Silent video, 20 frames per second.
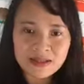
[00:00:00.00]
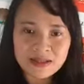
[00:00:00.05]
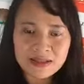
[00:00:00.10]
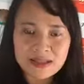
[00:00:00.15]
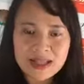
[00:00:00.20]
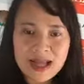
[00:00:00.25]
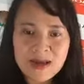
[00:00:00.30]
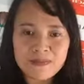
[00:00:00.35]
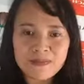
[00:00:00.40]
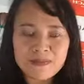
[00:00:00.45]

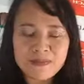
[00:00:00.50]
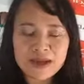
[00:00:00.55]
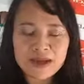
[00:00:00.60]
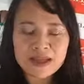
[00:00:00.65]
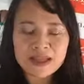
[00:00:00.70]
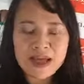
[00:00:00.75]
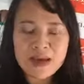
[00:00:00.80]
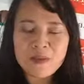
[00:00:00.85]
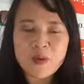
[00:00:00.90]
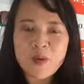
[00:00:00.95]
Tham,
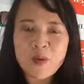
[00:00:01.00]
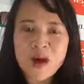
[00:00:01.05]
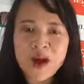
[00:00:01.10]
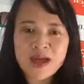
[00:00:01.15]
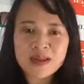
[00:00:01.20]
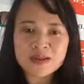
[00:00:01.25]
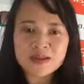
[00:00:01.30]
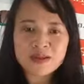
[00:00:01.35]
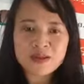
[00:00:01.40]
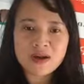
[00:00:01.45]
tham
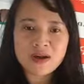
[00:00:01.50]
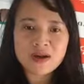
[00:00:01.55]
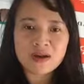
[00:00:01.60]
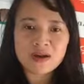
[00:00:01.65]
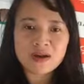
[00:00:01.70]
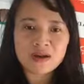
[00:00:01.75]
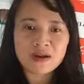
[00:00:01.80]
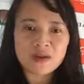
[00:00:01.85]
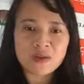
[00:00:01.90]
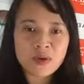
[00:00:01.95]
quan uh,
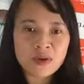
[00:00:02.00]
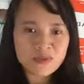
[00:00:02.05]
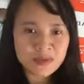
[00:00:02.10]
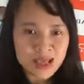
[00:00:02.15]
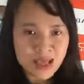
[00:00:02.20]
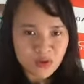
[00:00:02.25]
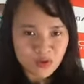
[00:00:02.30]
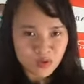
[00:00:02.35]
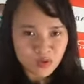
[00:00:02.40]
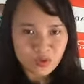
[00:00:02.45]

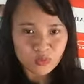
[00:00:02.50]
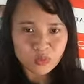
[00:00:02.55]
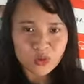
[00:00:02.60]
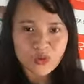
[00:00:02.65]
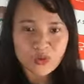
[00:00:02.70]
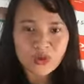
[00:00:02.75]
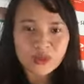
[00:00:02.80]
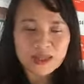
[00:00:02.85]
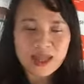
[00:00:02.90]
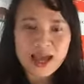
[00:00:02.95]
website của chúng
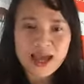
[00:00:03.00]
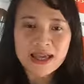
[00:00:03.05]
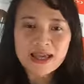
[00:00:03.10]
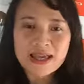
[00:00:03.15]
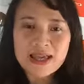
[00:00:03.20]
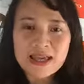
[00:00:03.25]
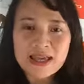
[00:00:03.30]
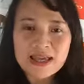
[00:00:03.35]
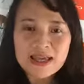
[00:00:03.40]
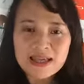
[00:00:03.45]
tôi tại
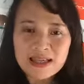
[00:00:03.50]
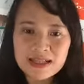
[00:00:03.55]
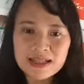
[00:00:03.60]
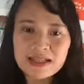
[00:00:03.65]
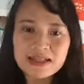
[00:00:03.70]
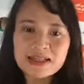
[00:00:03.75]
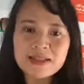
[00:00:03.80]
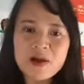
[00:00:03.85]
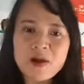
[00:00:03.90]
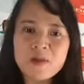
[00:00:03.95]

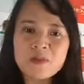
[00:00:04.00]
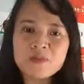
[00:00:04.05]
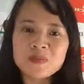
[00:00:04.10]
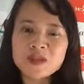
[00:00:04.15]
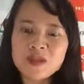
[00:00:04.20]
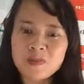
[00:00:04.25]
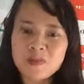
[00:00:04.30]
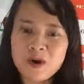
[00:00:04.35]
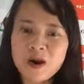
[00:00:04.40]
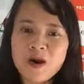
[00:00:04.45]
easy shop
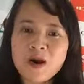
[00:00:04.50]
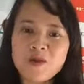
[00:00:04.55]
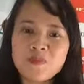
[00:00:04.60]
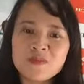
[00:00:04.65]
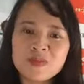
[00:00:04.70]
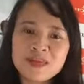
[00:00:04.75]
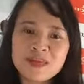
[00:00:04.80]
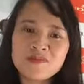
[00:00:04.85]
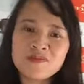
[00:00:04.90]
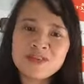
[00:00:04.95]
chấm
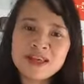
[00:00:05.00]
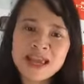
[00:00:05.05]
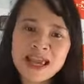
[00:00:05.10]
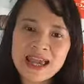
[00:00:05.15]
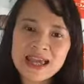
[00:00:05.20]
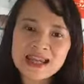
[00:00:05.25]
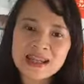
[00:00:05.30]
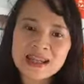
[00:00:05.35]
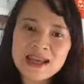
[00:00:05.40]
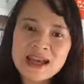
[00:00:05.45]
com chấm
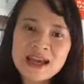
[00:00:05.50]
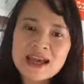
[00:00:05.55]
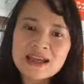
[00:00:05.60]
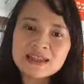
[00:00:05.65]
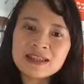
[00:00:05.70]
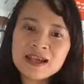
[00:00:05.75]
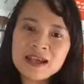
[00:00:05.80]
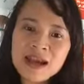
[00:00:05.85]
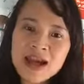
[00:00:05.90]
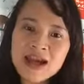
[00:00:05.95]
vn.
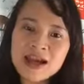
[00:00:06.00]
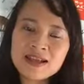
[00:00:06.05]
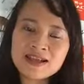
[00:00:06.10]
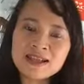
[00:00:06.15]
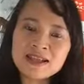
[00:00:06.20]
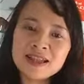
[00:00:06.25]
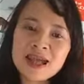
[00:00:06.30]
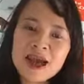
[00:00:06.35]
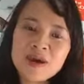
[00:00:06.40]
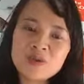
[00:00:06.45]
Tất cả hệ
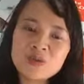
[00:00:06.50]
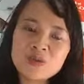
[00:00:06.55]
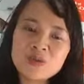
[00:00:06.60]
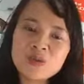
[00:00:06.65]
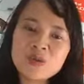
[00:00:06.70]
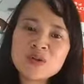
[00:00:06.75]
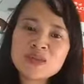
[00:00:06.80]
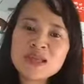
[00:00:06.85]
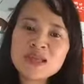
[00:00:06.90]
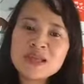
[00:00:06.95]
sinh thái của
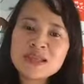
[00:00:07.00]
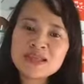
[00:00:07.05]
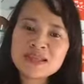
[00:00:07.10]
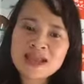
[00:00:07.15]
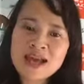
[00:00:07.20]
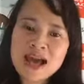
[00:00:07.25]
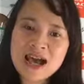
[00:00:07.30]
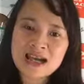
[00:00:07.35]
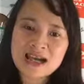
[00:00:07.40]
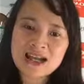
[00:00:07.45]
chúng tôi sẽ hiện
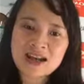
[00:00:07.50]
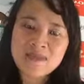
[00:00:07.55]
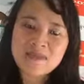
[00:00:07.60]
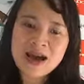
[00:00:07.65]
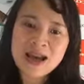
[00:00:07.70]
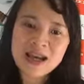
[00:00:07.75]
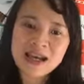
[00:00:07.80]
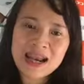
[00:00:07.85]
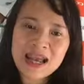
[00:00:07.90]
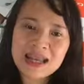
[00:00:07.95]
ra khi các
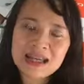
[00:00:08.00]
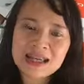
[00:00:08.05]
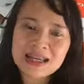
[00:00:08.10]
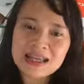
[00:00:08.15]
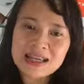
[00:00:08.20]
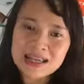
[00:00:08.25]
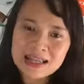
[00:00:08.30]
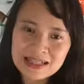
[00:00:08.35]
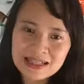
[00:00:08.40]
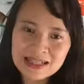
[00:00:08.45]
bạn đánh
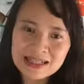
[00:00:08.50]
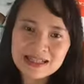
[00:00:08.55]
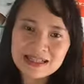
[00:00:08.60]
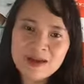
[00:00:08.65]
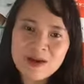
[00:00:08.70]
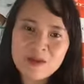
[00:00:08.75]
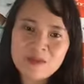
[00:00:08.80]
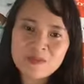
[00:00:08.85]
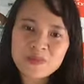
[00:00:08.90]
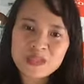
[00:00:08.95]
easy
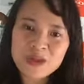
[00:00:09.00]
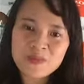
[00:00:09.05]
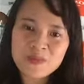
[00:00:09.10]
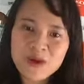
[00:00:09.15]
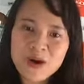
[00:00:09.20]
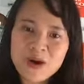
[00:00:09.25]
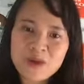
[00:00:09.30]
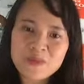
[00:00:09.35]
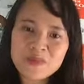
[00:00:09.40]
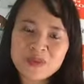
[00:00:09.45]
shop
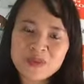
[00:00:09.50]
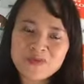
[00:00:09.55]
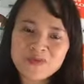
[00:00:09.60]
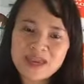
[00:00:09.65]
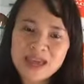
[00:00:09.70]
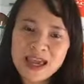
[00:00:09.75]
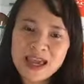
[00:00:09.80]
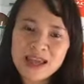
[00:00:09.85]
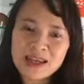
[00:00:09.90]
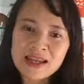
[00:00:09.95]
chấm com chấm
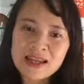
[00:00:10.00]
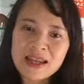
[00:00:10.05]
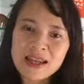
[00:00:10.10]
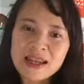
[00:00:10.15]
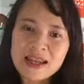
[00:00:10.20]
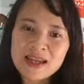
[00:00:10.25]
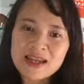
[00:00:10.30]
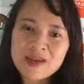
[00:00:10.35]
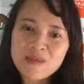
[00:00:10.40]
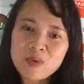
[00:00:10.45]
vn
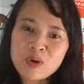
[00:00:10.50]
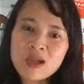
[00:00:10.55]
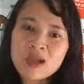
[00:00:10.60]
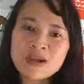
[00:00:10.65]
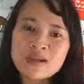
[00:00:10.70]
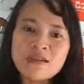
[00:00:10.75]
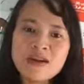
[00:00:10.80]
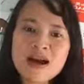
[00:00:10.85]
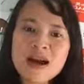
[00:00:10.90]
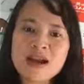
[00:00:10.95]
để một
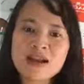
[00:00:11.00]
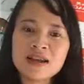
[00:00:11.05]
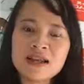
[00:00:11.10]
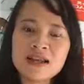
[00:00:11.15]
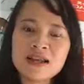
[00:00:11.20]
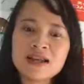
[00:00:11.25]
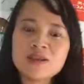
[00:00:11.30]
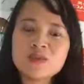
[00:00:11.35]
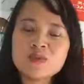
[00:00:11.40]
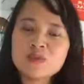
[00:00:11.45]
lần nữa khẳng
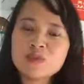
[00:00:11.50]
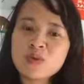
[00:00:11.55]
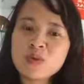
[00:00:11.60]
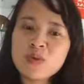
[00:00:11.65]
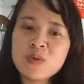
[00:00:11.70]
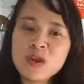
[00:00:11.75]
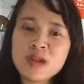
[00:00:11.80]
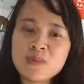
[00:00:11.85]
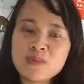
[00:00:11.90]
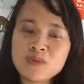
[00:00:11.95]
định là chúng
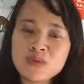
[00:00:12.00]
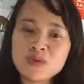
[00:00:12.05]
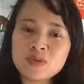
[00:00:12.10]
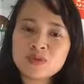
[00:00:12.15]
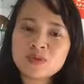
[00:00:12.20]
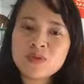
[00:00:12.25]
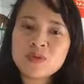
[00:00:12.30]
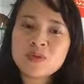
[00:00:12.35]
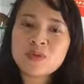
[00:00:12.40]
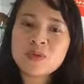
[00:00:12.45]
tôi là một
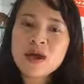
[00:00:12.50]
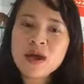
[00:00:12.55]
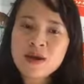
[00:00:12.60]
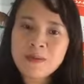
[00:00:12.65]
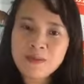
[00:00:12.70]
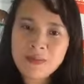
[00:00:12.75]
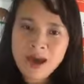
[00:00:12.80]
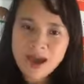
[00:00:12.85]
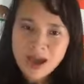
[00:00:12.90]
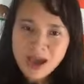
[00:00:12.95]
shop
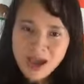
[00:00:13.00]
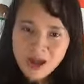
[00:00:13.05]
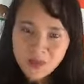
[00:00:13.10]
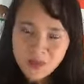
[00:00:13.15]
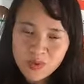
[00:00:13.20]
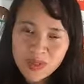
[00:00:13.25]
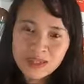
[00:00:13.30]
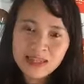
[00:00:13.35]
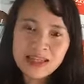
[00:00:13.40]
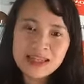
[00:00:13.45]
bán hàng
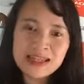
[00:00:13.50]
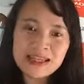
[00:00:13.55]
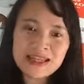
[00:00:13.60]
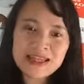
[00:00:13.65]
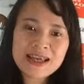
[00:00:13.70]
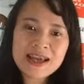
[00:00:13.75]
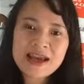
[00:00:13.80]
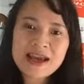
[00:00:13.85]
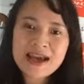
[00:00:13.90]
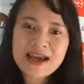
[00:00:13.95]
uy tín,
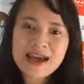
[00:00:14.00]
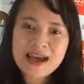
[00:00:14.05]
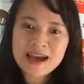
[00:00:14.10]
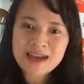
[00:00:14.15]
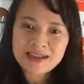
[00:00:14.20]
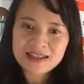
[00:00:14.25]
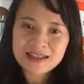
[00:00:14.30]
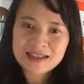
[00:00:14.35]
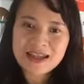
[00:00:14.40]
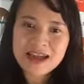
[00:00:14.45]

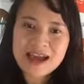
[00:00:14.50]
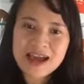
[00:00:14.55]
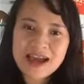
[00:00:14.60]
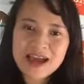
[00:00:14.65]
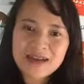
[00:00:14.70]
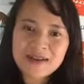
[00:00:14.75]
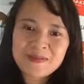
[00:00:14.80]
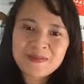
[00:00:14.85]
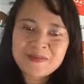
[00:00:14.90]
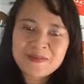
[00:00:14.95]
hàng chính hãng.